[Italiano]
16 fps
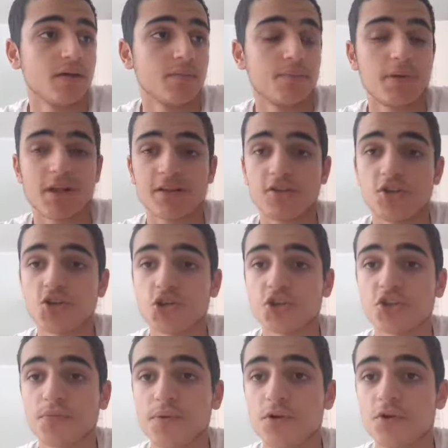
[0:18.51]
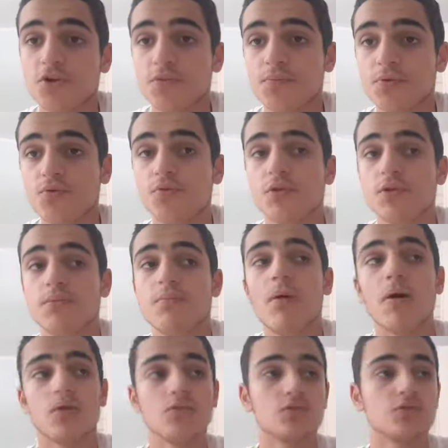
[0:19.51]
per 18 milioni più 2 di
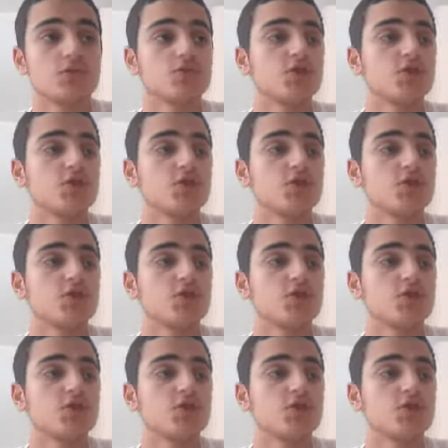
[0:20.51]
bonus.